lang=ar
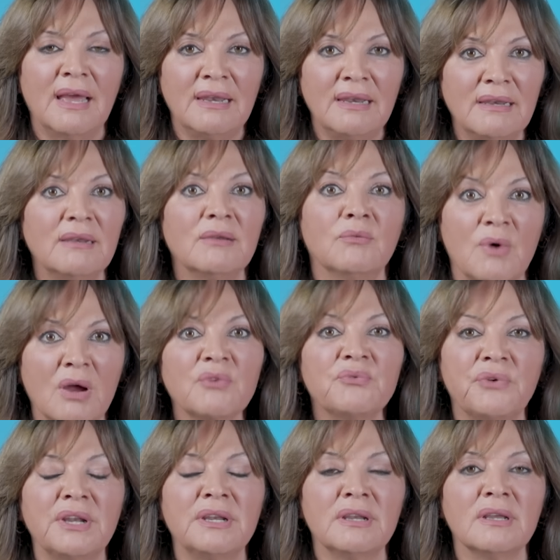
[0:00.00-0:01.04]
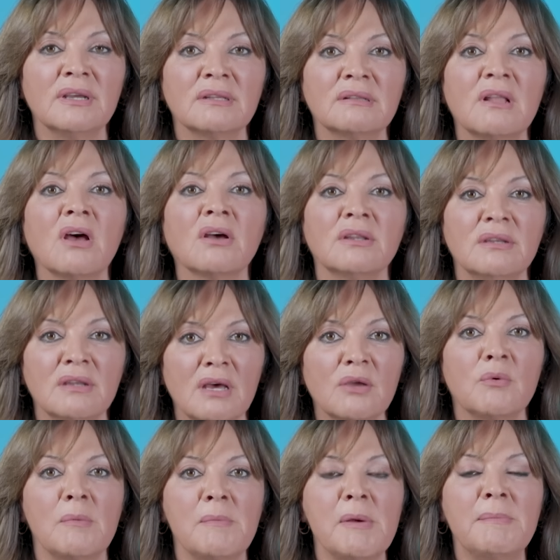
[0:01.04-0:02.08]
الوقف إطلاق النار
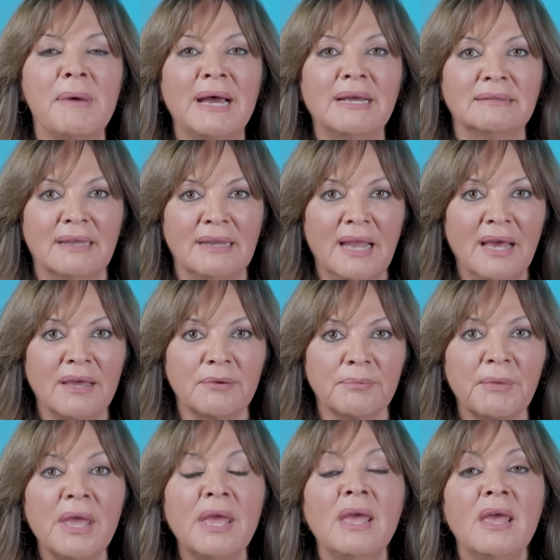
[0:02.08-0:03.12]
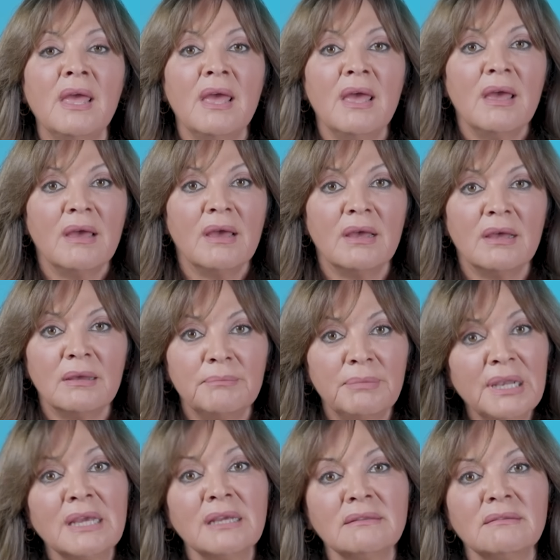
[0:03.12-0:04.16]
وما بعد الحرب آه،
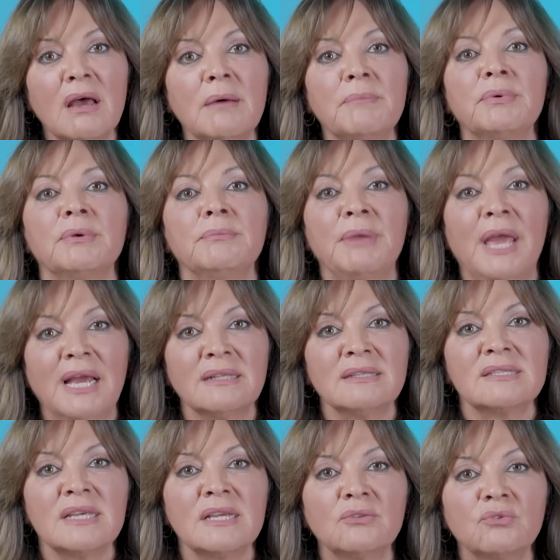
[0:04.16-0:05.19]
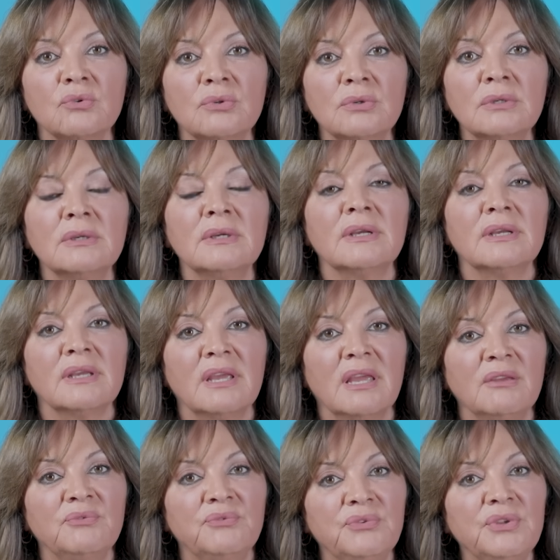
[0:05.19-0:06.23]
بالخطاب بحد ذاته
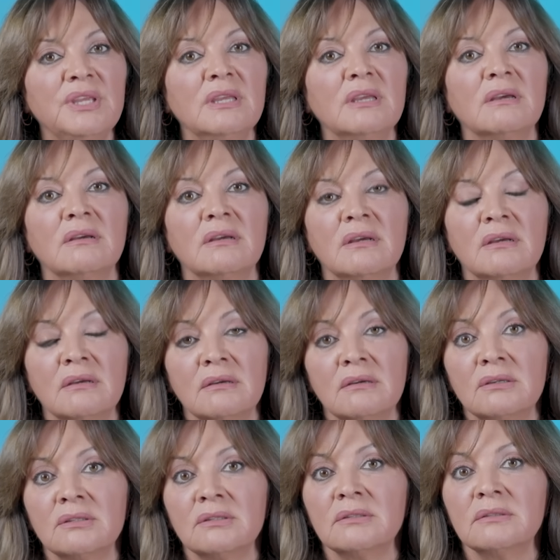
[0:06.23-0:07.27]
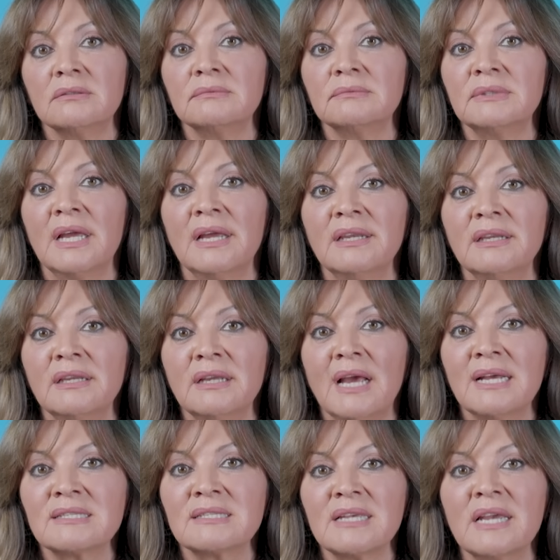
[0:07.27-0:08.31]
كان في آه، يعني
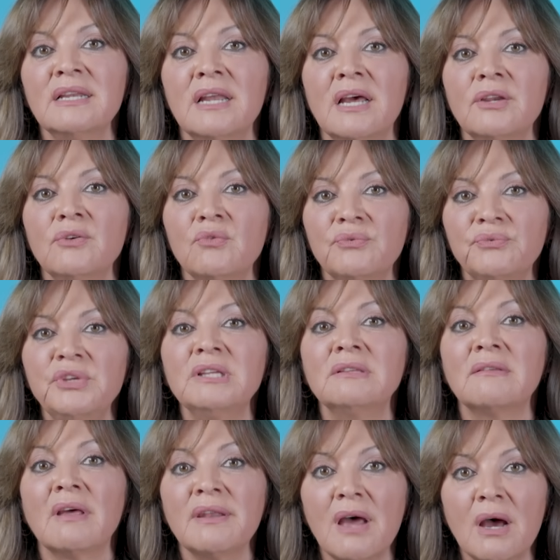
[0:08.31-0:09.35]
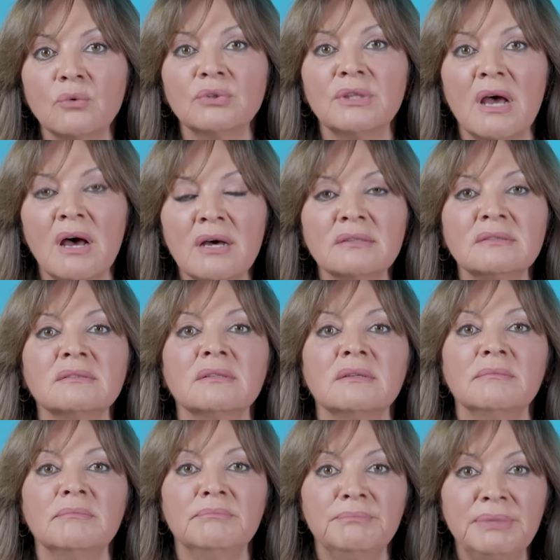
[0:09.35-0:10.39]
حسينا أنه في تناقضات
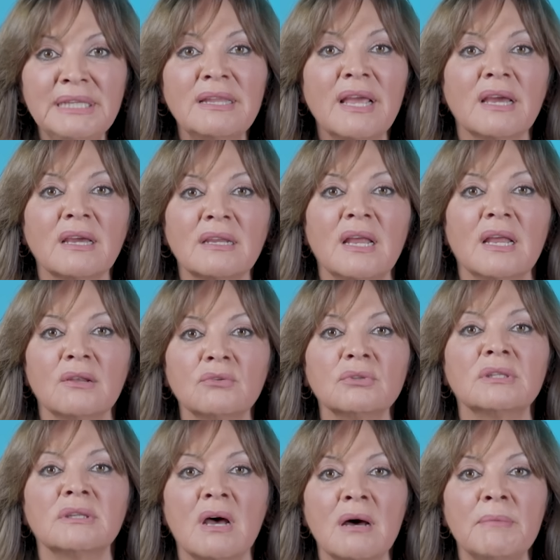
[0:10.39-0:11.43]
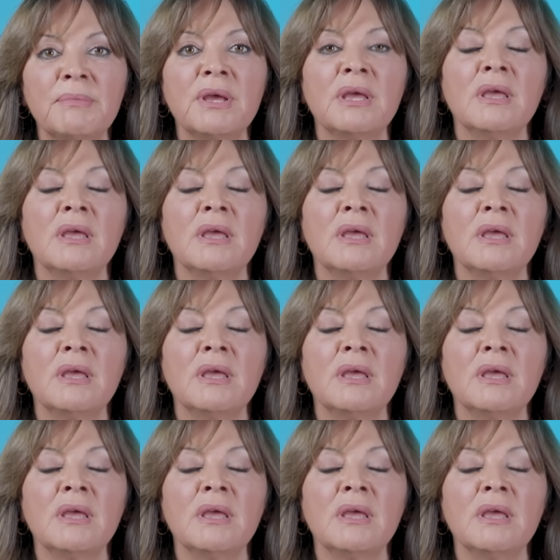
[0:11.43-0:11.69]
بداخل الخطاب